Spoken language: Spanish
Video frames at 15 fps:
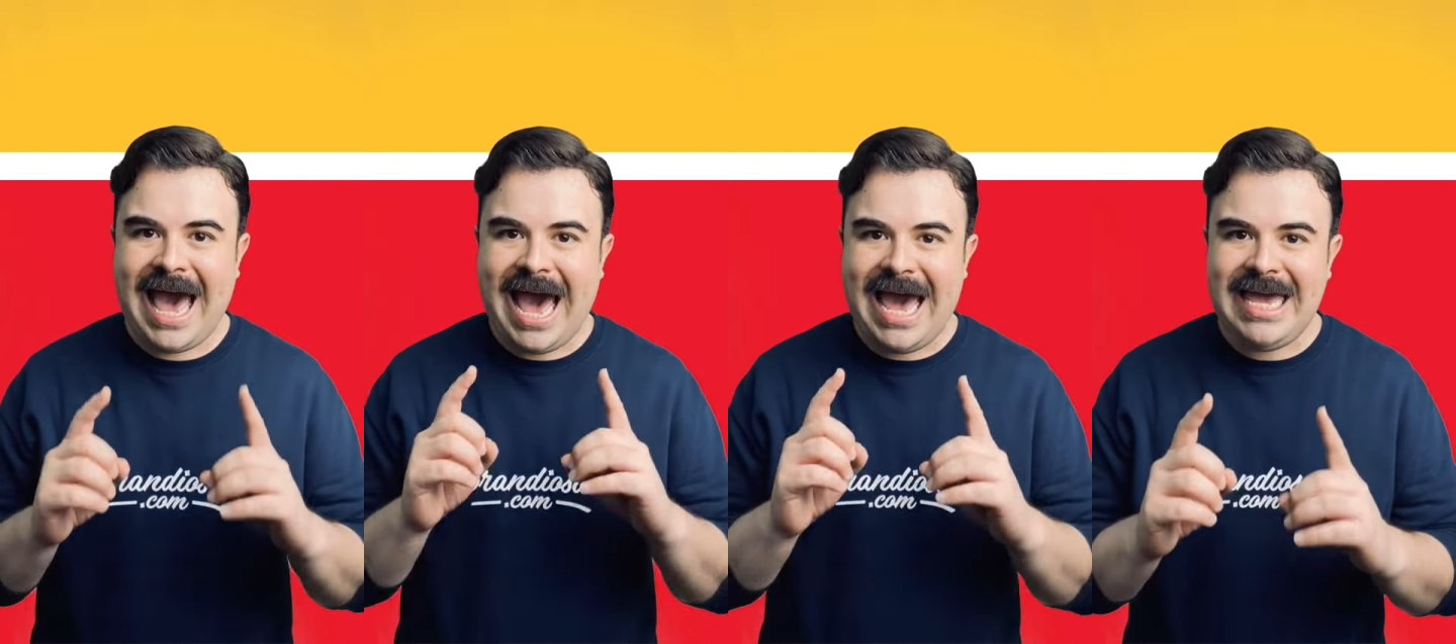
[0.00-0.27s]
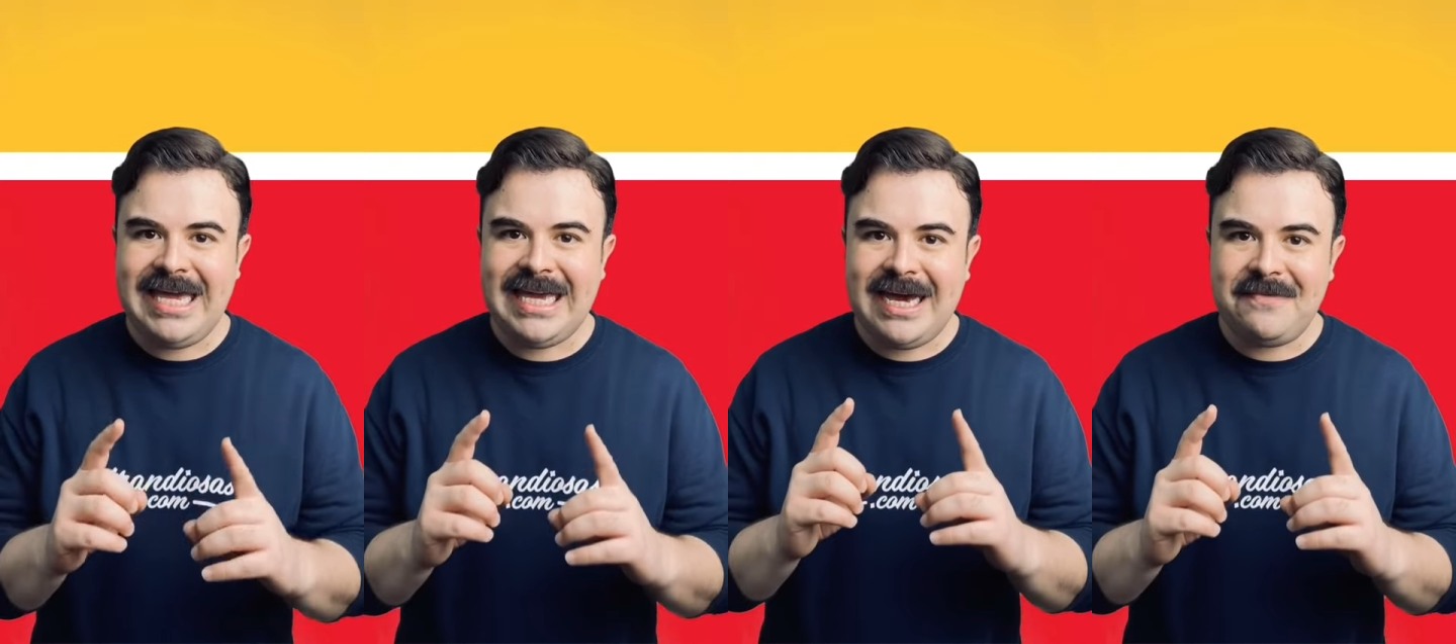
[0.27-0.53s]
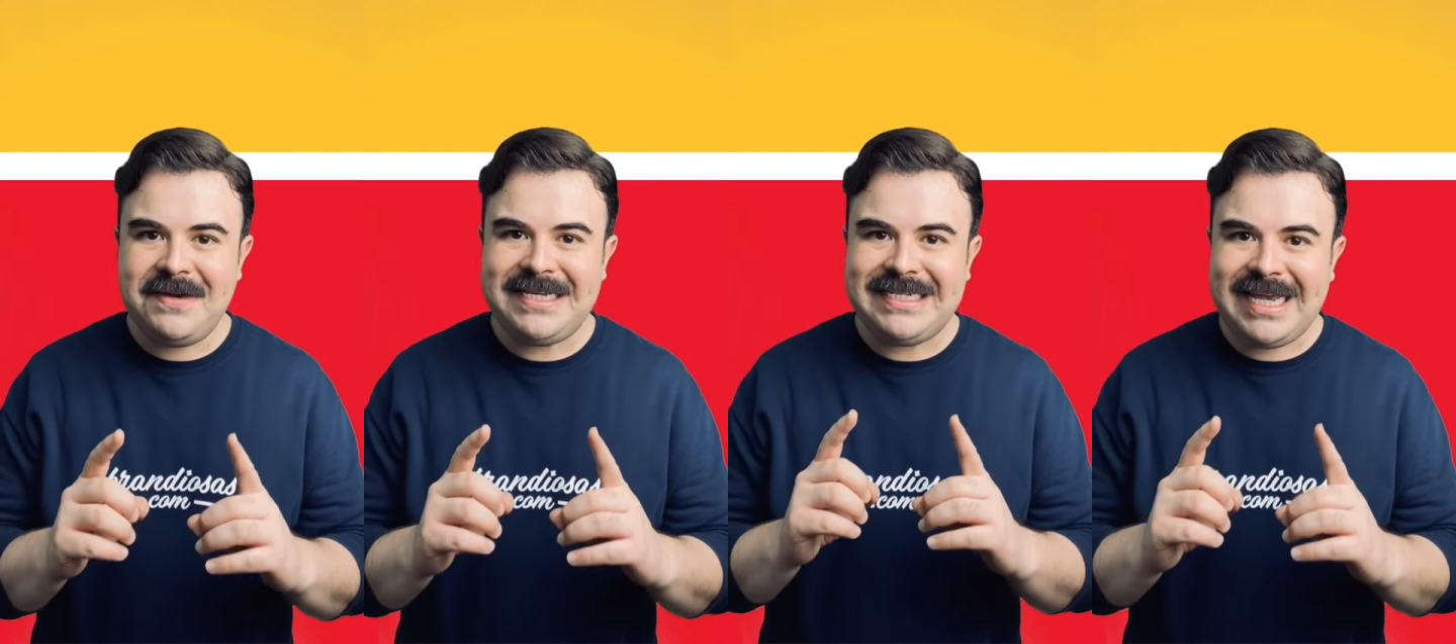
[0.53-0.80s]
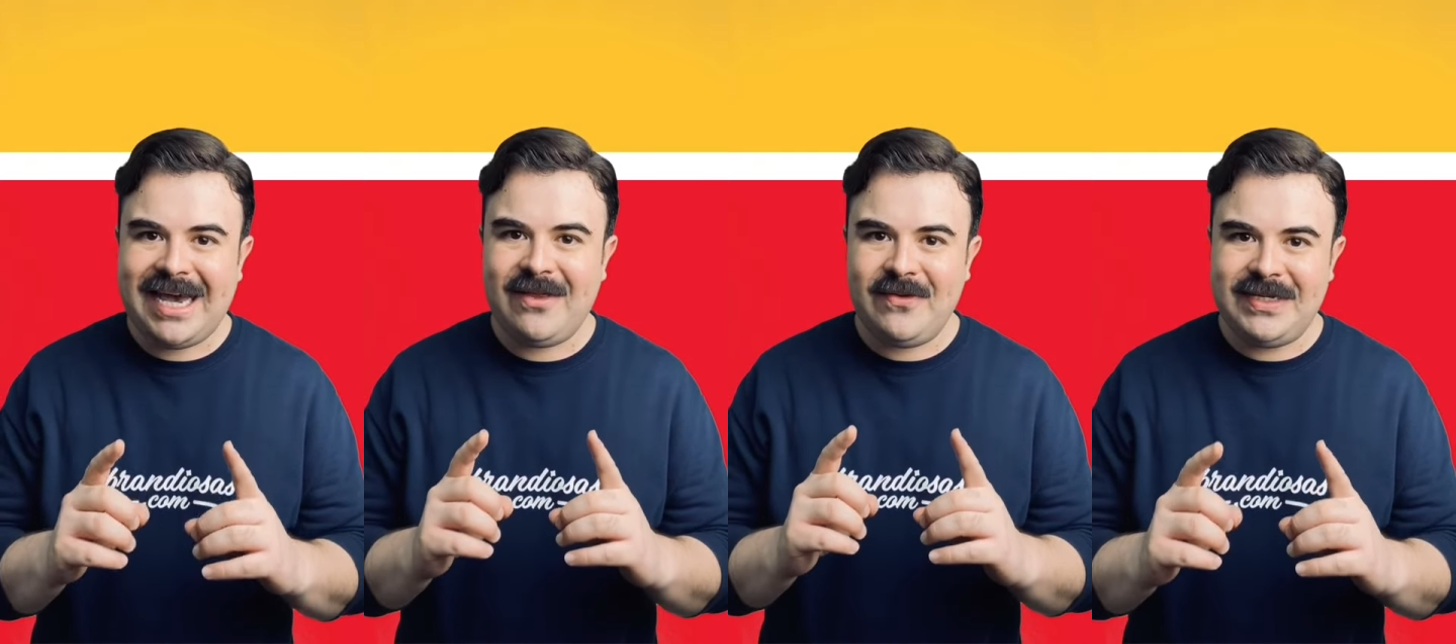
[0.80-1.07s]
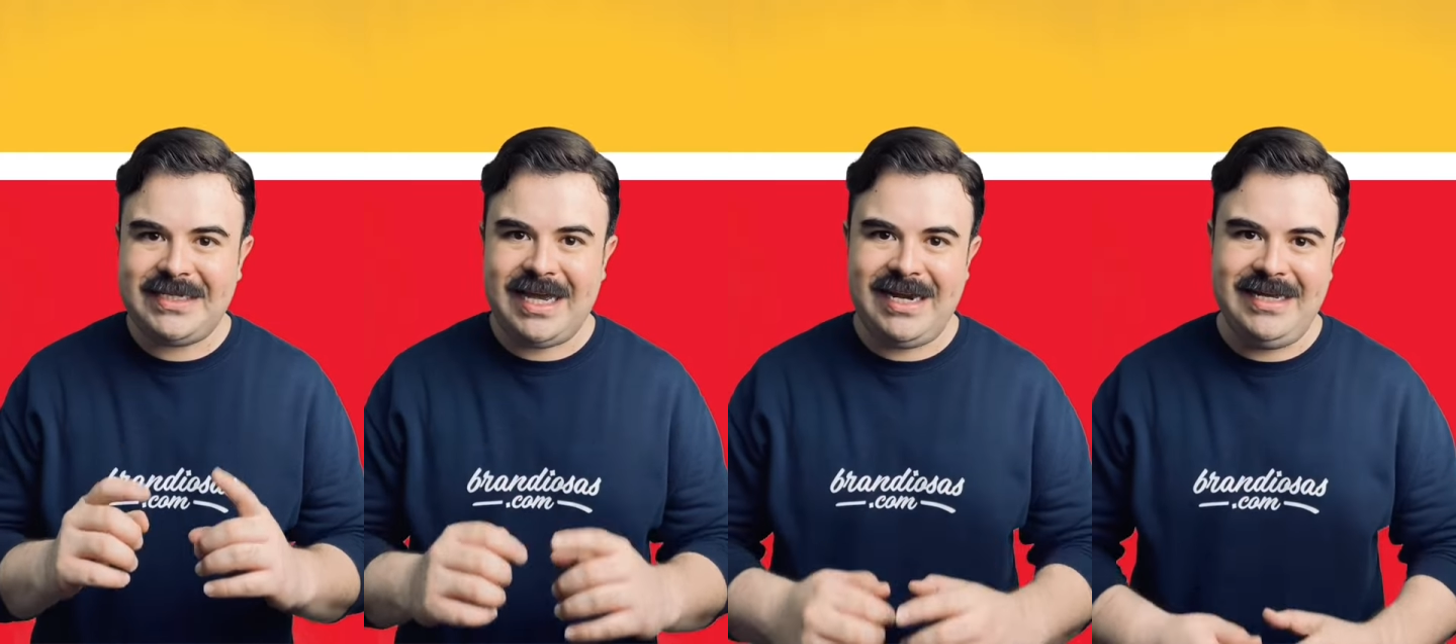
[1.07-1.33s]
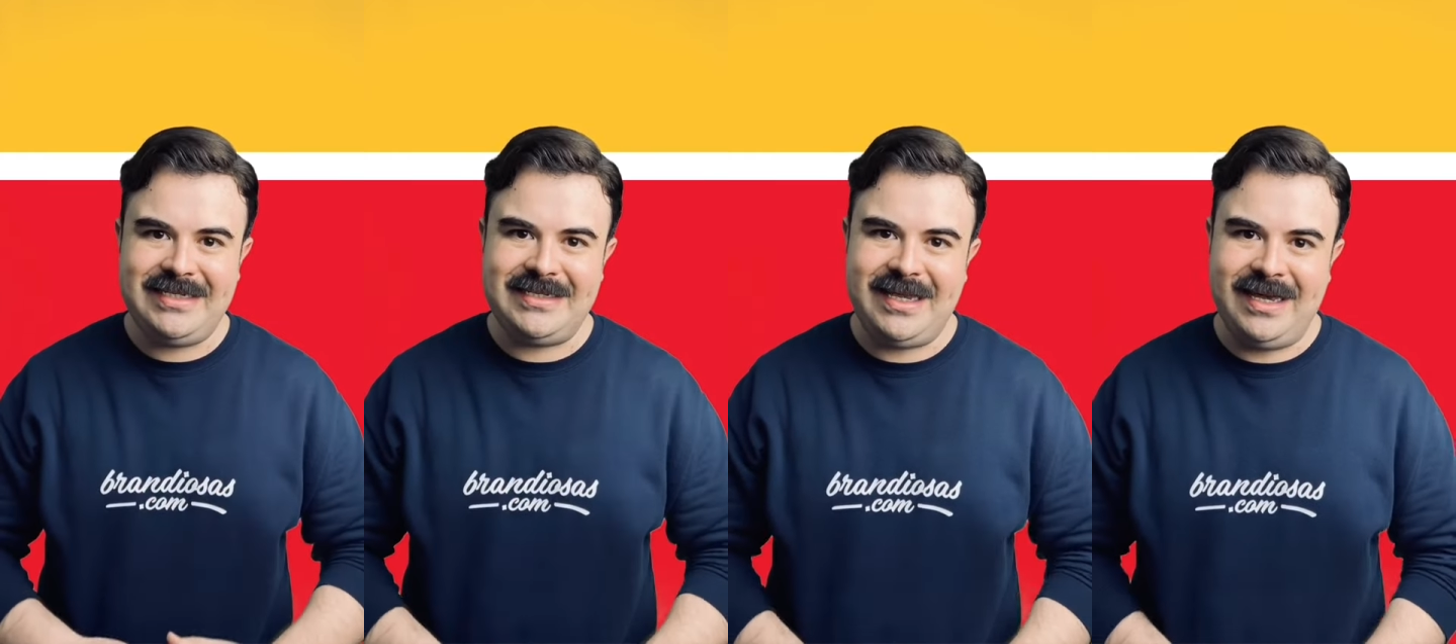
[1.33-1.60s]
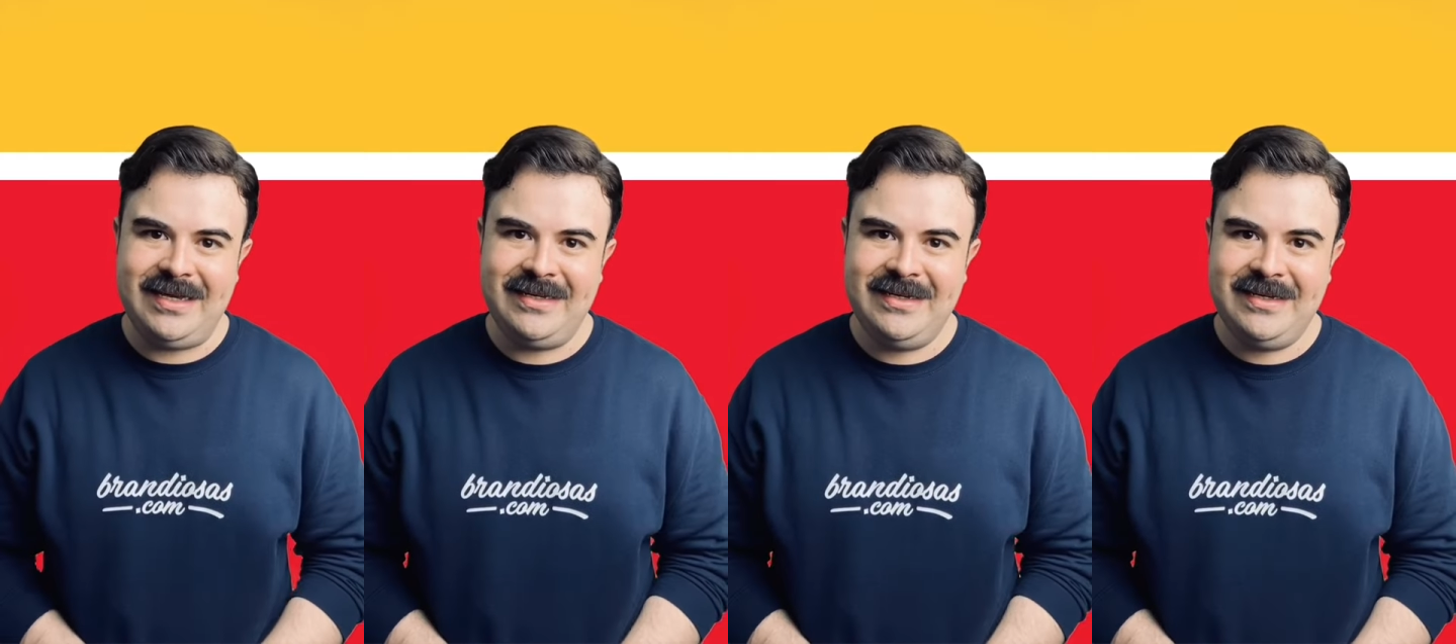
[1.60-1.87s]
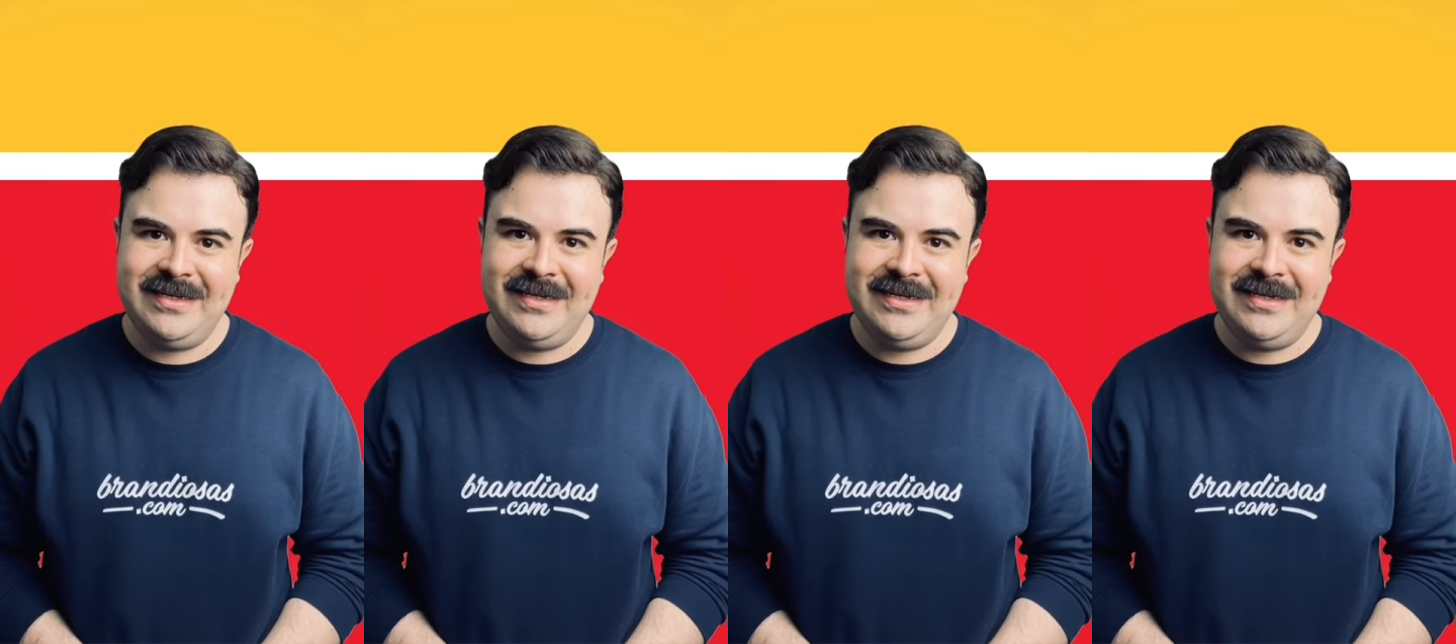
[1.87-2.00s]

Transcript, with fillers: ha encabezado esa lista.